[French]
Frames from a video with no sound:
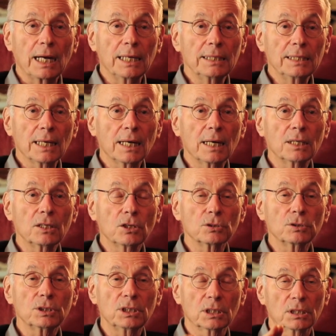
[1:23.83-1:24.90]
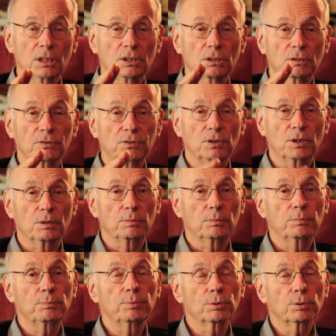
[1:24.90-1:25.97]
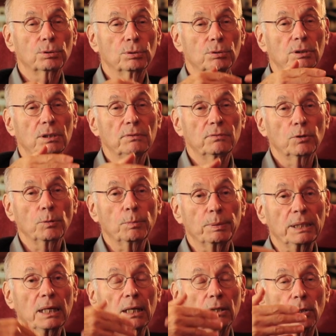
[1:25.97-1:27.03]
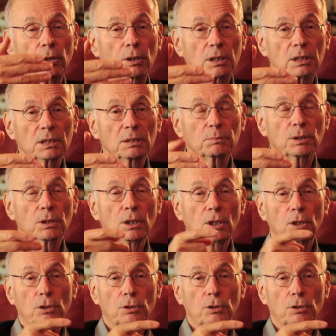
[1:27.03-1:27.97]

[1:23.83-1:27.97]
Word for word: Aller ralentir les enfants pour se développer à leur rythme,